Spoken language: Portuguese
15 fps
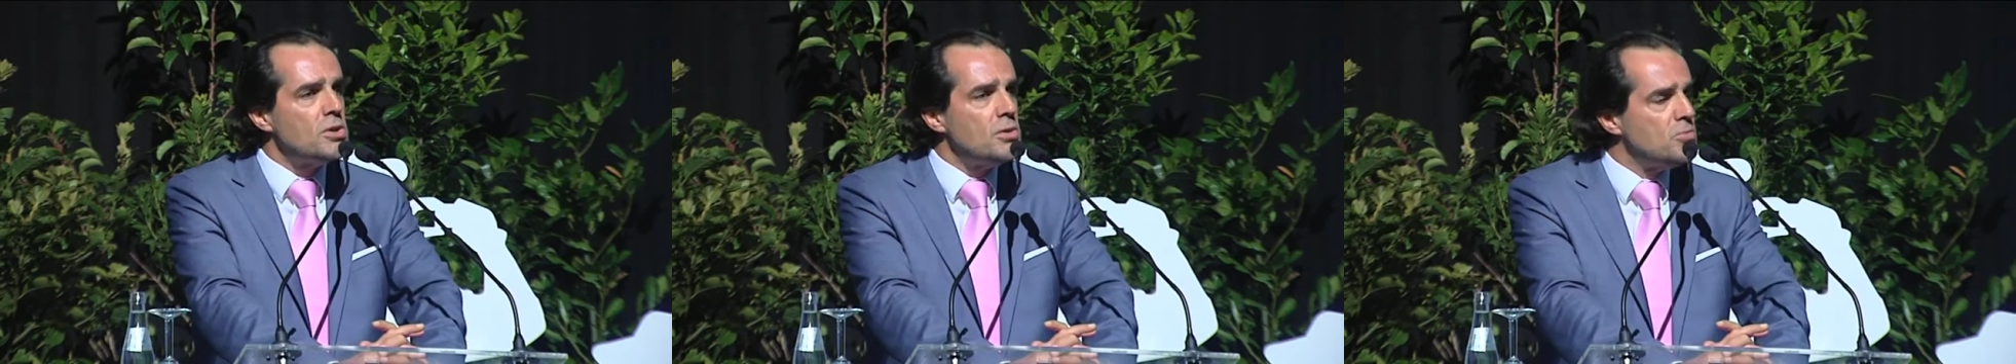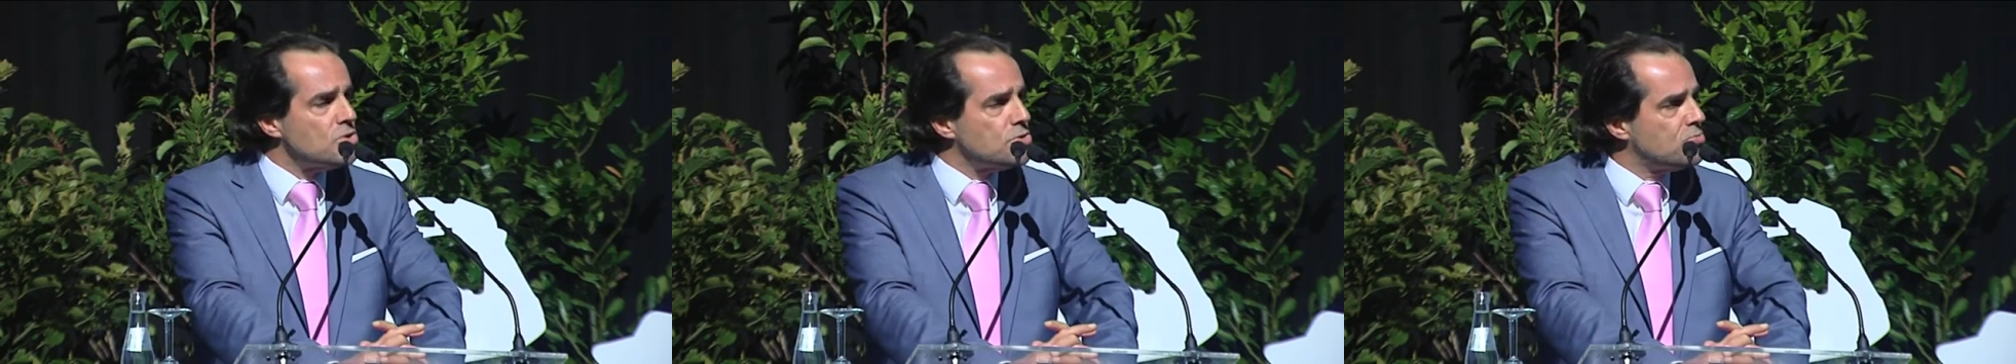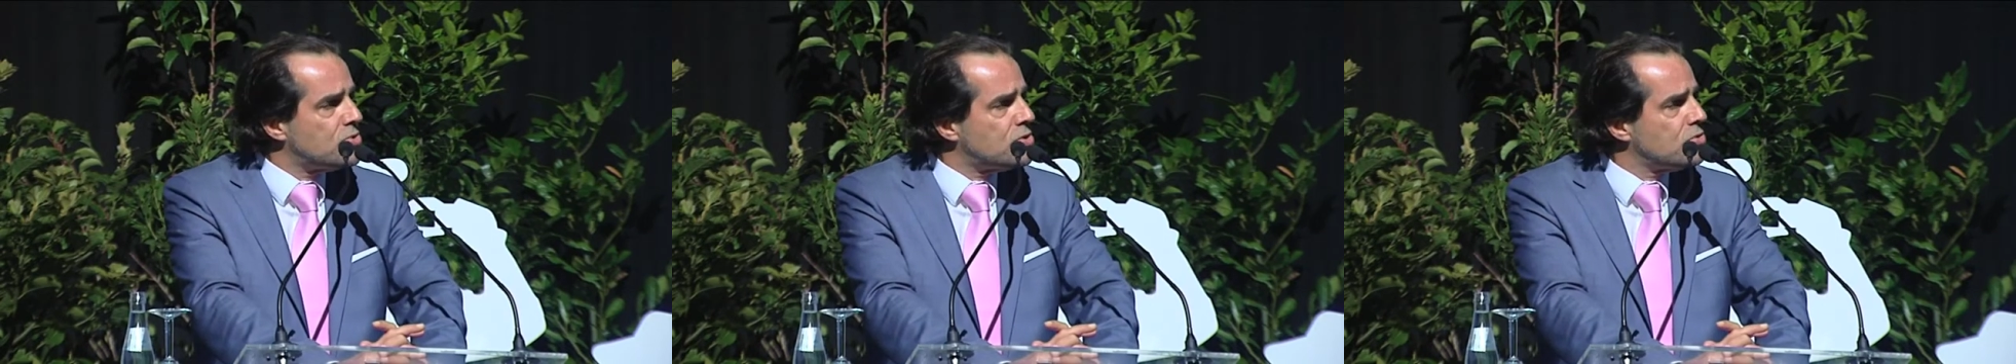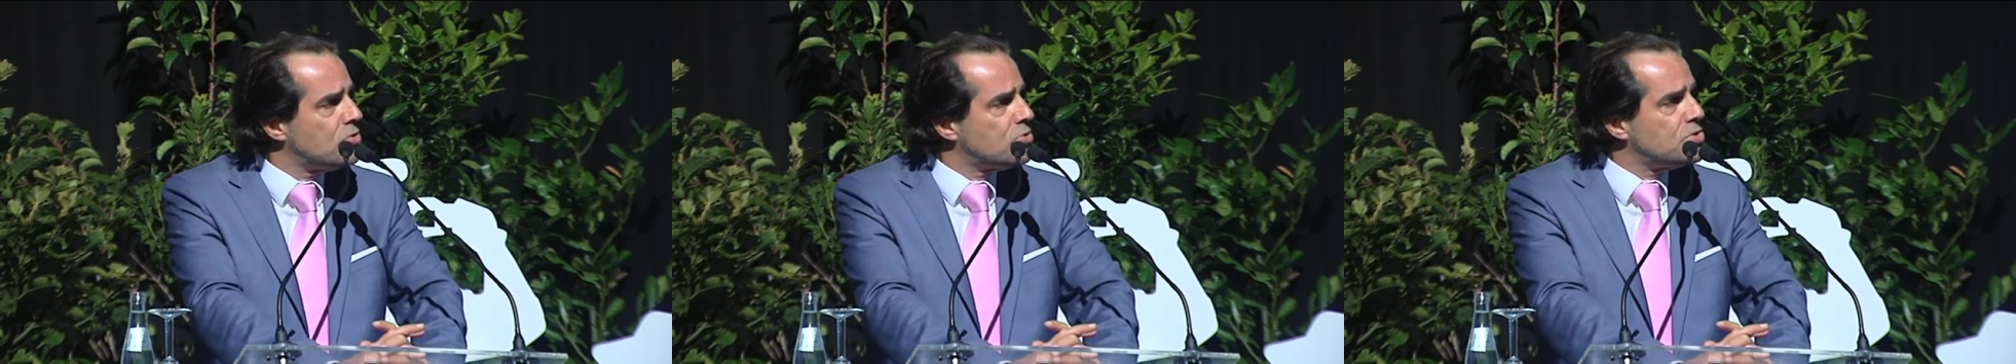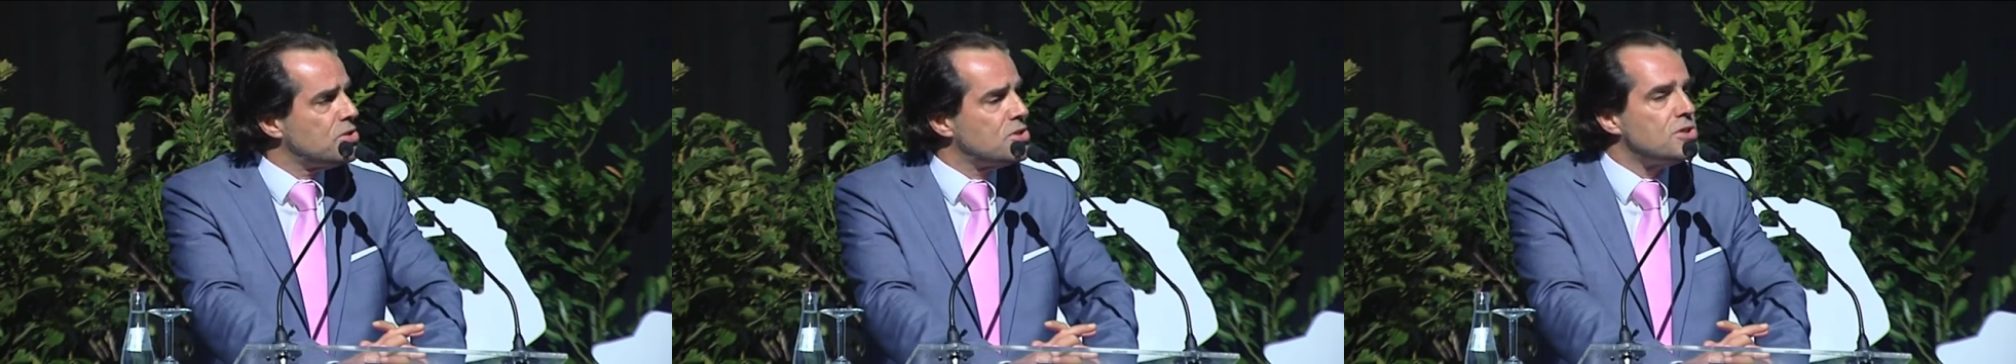como os
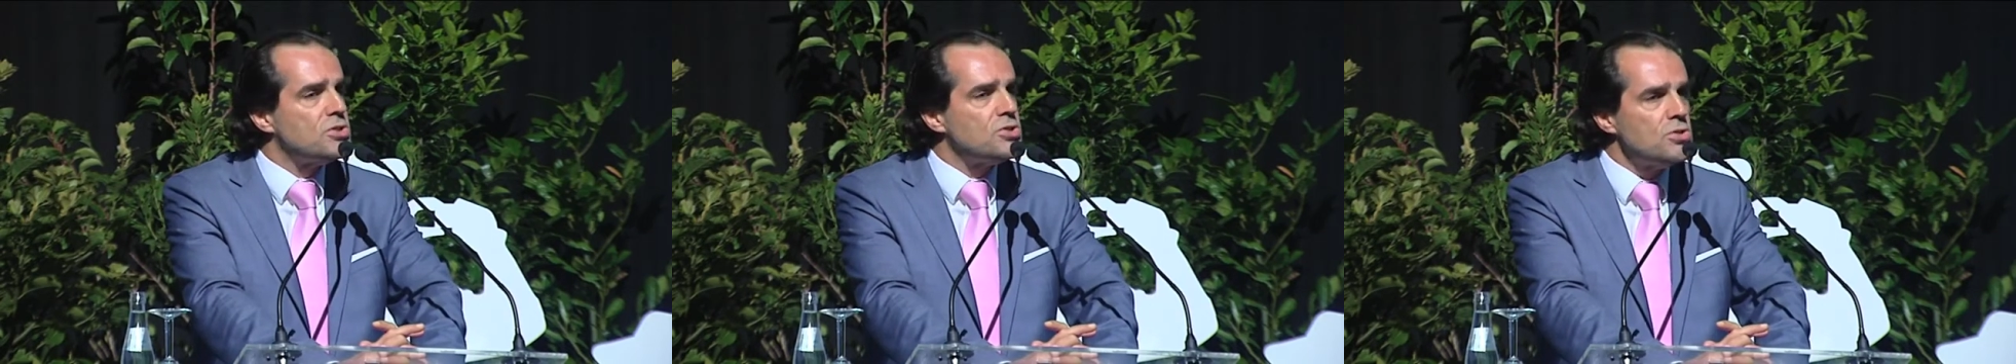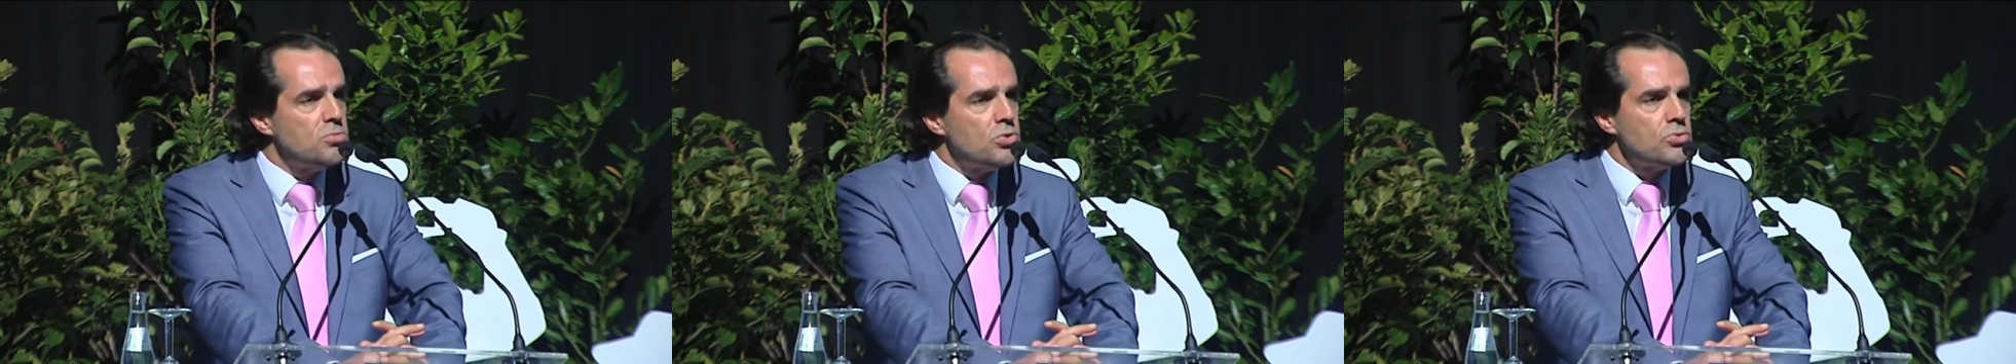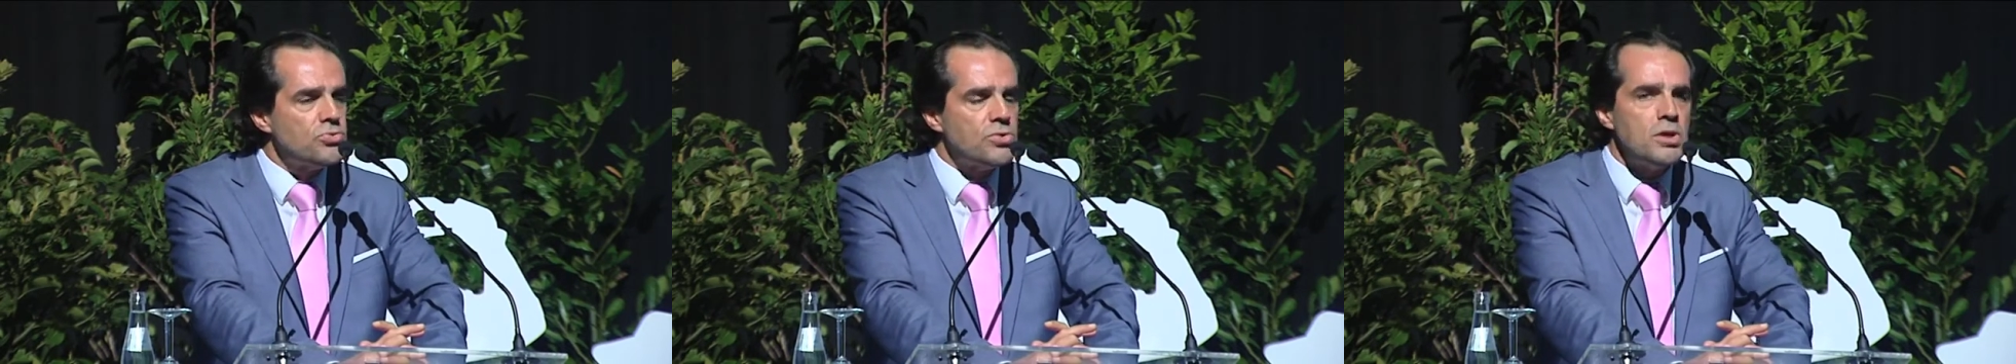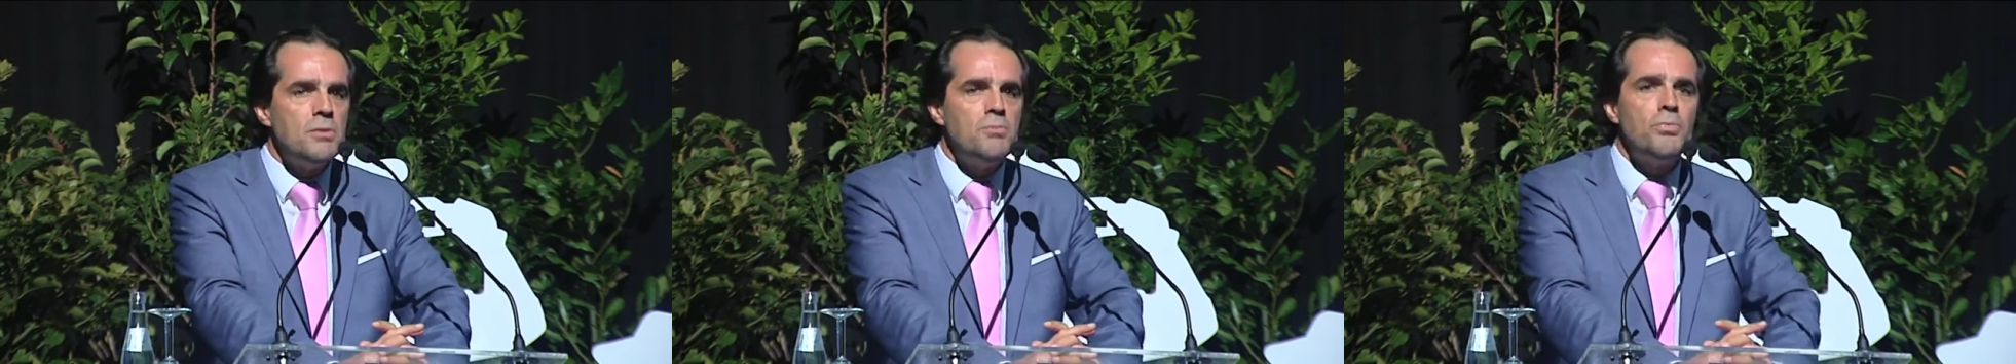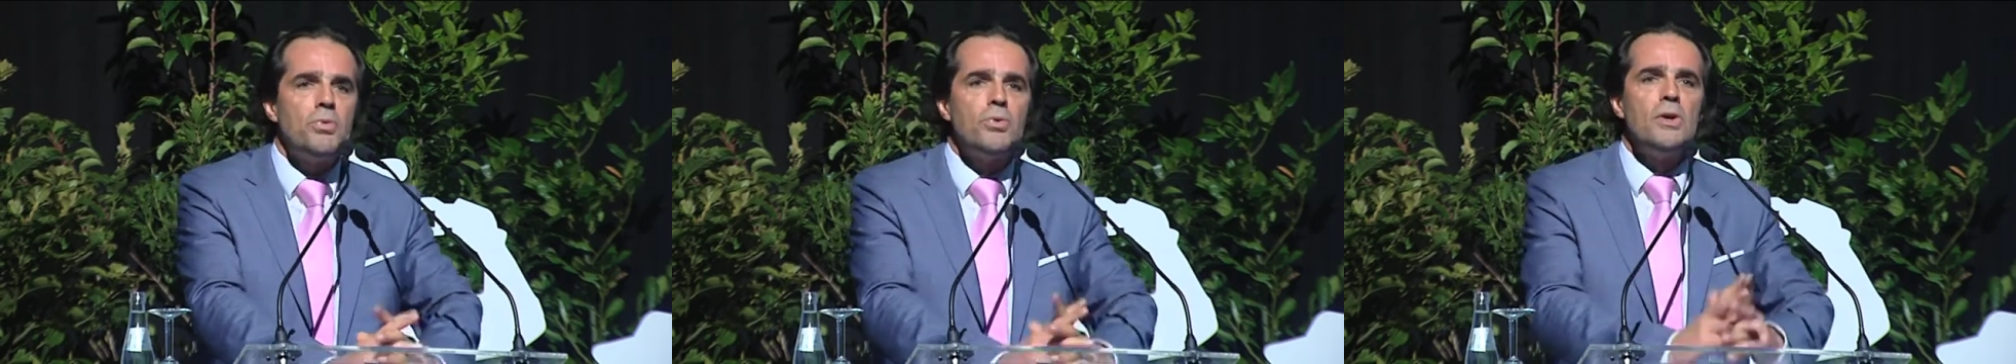meteorologistas sobre o
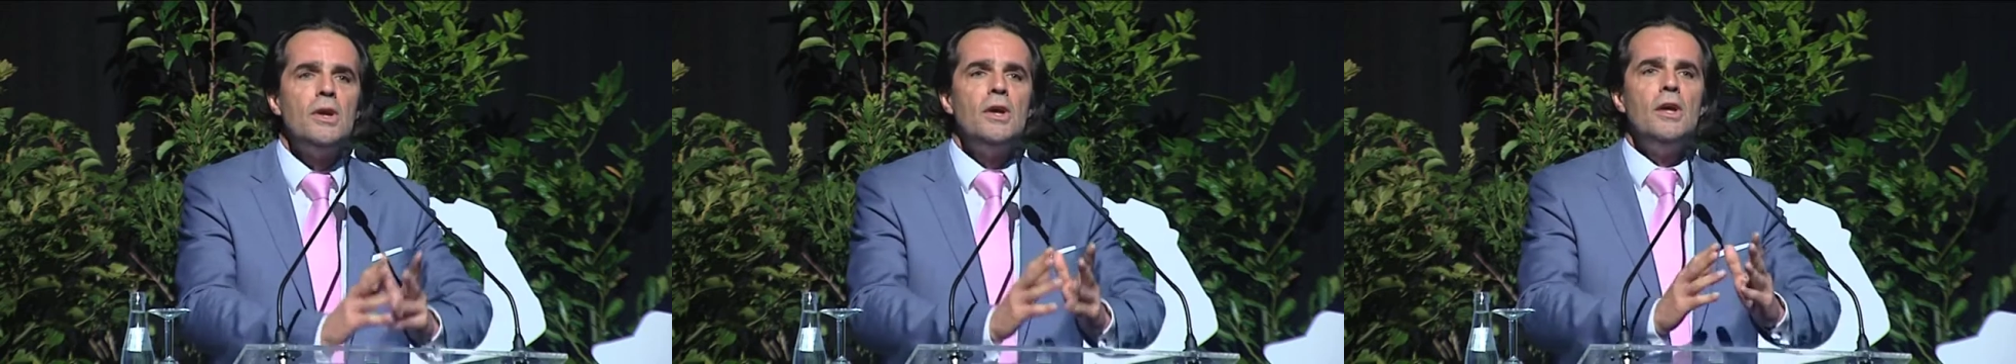tempo,